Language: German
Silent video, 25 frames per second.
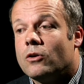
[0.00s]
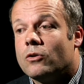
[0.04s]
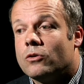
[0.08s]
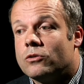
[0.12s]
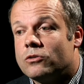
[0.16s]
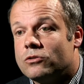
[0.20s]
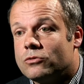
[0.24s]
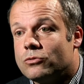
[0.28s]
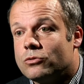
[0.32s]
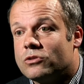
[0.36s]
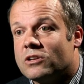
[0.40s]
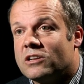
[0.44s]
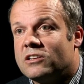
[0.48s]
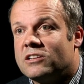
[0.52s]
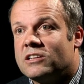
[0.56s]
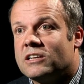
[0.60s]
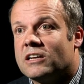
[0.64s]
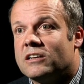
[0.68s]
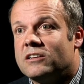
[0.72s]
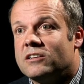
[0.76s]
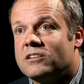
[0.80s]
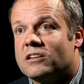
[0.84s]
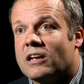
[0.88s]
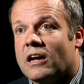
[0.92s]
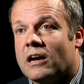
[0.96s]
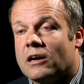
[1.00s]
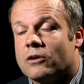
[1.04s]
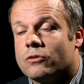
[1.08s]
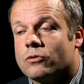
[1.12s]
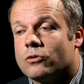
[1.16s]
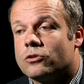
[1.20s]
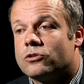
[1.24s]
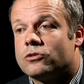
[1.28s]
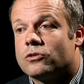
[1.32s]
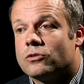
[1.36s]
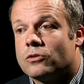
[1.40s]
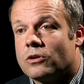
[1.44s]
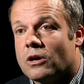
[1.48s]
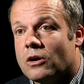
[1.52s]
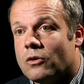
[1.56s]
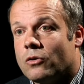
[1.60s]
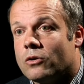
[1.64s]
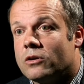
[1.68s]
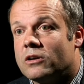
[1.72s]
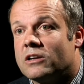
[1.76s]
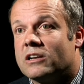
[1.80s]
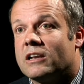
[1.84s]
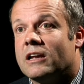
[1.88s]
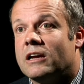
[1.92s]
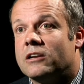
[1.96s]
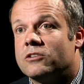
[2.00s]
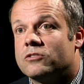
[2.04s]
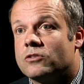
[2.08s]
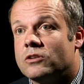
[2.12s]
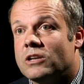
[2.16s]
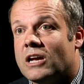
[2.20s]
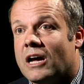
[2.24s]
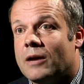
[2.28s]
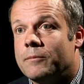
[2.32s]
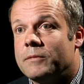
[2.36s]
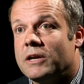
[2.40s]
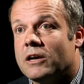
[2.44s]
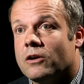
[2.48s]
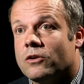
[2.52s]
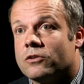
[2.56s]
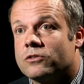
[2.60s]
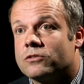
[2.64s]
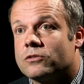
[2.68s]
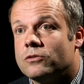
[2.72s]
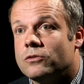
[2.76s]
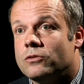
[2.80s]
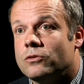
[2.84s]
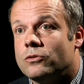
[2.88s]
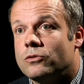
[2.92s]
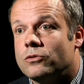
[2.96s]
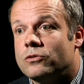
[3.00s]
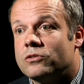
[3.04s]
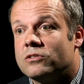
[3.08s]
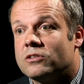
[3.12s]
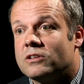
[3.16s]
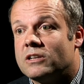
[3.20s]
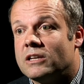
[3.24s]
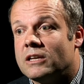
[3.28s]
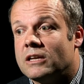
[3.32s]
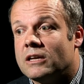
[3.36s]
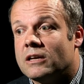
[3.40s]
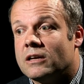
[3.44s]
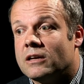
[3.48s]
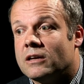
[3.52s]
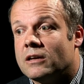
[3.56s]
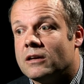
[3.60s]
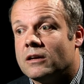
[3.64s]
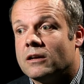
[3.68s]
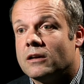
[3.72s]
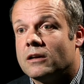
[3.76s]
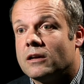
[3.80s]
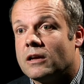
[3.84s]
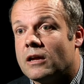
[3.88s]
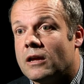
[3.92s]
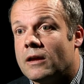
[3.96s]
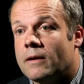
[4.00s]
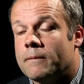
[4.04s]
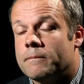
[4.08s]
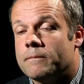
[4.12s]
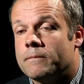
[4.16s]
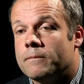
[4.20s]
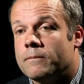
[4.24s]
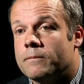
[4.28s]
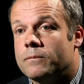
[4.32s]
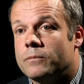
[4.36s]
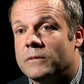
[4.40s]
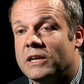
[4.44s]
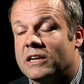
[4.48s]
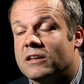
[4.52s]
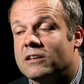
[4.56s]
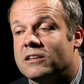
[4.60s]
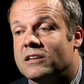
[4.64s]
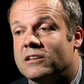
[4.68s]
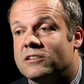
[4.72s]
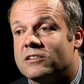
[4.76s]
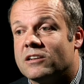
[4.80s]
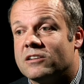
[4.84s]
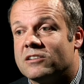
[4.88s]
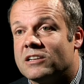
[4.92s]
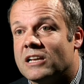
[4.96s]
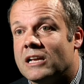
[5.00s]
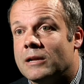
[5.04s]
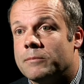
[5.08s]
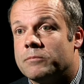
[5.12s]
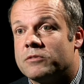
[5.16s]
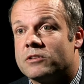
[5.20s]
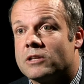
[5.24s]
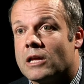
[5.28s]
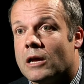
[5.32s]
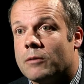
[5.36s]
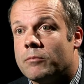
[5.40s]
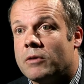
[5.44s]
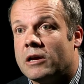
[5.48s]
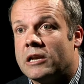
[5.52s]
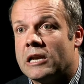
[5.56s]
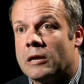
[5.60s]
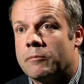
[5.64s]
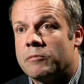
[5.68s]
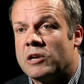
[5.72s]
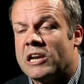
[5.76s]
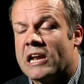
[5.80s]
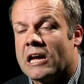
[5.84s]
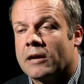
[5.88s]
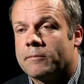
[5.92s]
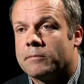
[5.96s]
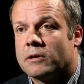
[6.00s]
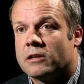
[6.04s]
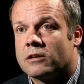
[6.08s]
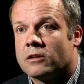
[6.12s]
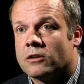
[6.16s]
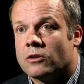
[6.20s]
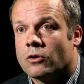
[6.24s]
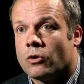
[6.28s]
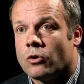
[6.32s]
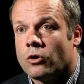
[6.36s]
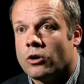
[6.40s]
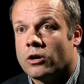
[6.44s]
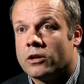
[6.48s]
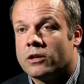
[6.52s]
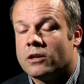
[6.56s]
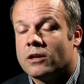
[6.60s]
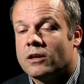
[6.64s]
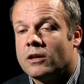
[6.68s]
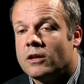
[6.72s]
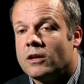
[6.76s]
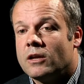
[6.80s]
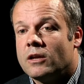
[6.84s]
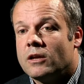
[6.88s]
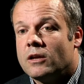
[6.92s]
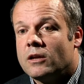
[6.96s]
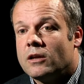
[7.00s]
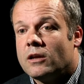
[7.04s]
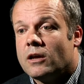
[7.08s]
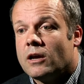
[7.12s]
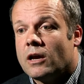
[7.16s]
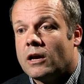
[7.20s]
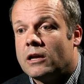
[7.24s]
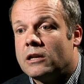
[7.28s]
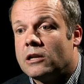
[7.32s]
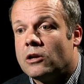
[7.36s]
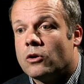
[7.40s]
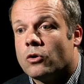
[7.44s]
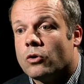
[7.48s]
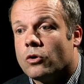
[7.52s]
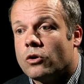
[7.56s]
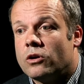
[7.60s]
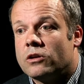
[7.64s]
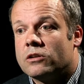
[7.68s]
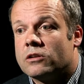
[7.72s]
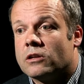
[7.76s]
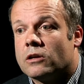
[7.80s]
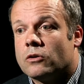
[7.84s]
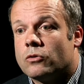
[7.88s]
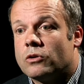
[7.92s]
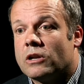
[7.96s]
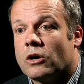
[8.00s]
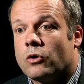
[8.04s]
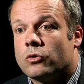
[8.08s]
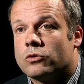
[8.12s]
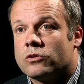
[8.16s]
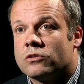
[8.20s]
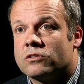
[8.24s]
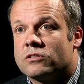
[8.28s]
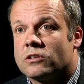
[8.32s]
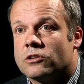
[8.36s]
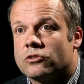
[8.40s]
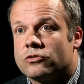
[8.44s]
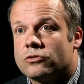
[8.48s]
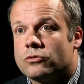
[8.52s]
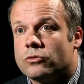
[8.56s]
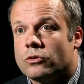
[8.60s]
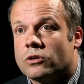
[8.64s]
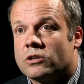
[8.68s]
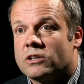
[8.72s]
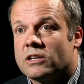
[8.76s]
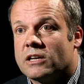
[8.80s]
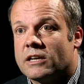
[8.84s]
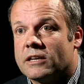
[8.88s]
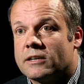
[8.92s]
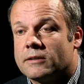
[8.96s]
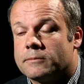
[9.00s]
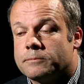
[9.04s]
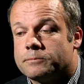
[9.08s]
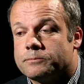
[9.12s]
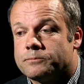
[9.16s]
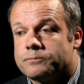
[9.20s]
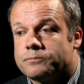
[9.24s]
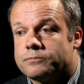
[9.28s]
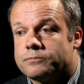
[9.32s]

Und zusätzlich hat diese Hangrutschung auch einen kleinen Tsunami ausgelöst, der ähm, nicht in Nizza selbst, aber in einem benachbarten Ort einige Häuser und Autos zerstört hat.